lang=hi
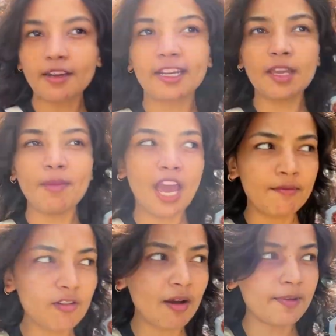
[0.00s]
करके मैं
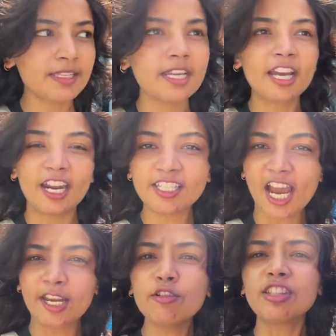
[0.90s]
अभी वापस से घर
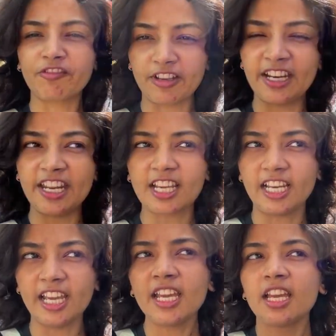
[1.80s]
जा रही हूँ टिफिन लेने
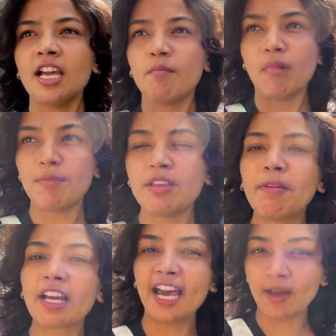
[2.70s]
के लिए
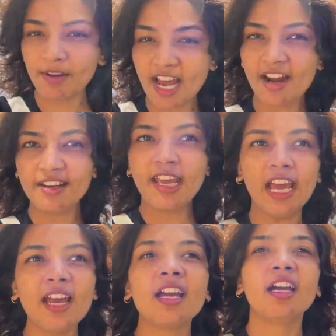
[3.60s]
मम्मी खाना बना रही
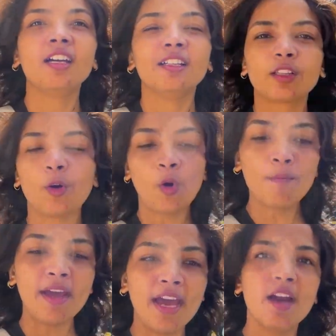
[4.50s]
है तो
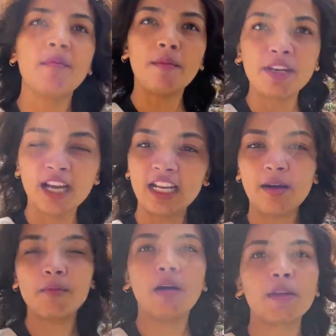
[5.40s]
मैं मम्मी ने
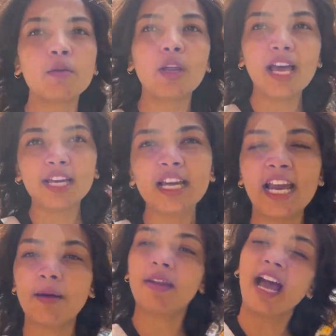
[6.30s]
खाना मम्मी बोला कि
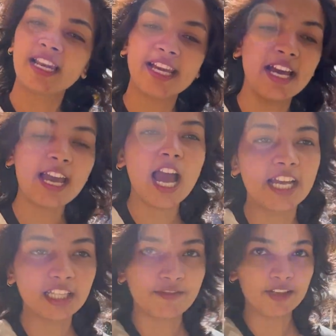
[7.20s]
खाना बना लिया है
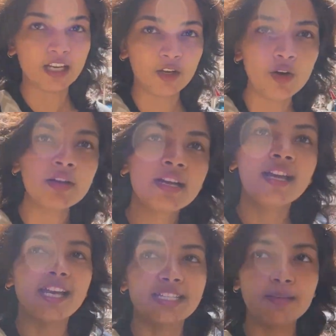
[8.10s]
आगे टिफ़िन ले लो
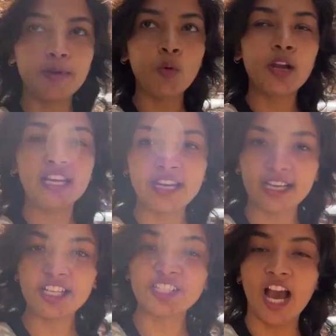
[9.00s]
इसलिए मैं वही लेने
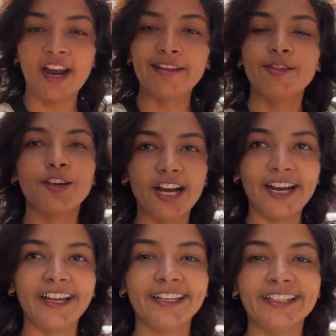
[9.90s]
के लिए जा रही हूँ घर